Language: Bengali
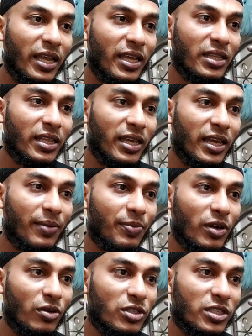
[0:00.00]
এখান থেকে
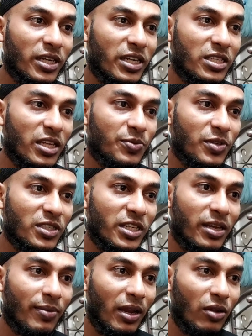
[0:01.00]
আপনার হচ্ছে ডিসক্রিপশান
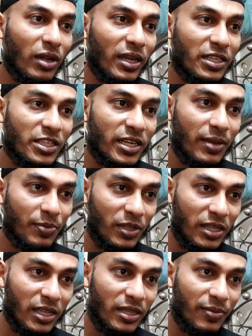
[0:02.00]
যেটা ভালো লাগে সেটা
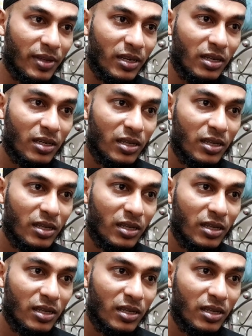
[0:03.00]
আপনি দিয়ে দিবেন